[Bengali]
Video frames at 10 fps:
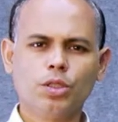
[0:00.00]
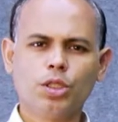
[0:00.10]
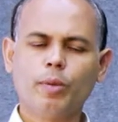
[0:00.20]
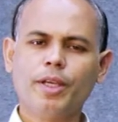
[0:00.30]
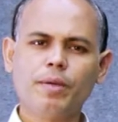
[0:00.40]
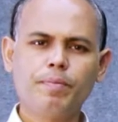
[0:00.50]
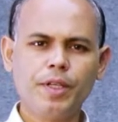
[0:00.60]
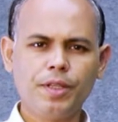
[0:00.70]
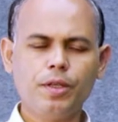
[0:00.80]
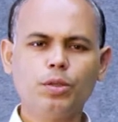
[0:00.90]
সবাইকে
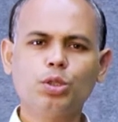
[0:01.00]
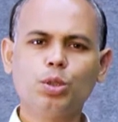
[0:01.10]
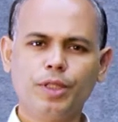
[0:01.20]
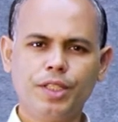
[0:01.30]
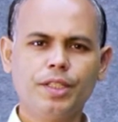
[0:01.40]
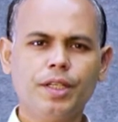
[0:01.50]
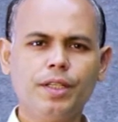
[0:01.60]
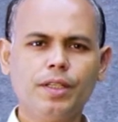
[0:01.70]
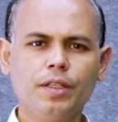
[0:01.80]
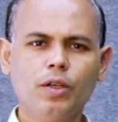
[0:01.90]
প্রীতি ও শুভেচ্ছা
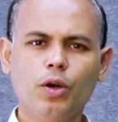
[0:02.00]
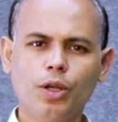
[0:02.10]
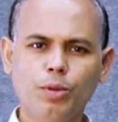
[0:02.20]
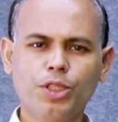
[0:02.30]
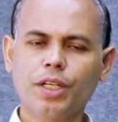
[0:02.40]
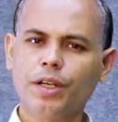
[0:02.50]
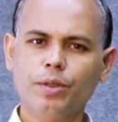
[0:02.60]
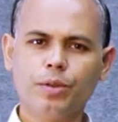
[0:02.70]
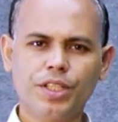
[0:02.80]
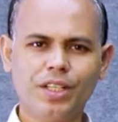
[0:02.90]
জানিয়ে ঘরে বসে
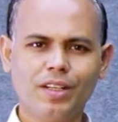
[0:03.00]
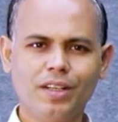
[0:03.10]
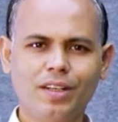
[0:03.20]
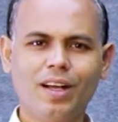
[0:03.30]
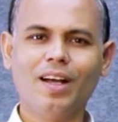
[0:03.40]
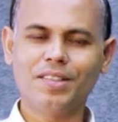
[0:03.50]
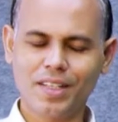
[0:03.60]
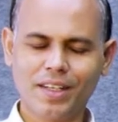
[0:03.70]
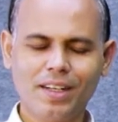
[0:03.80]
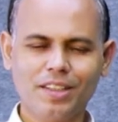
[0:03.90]
কারিগরি শিক্ষার
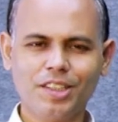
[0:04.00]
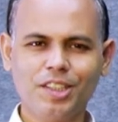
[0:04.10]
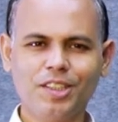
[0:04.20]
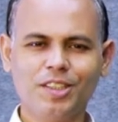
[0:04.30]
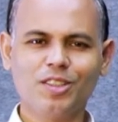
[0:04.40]
আজকের ক্লাসে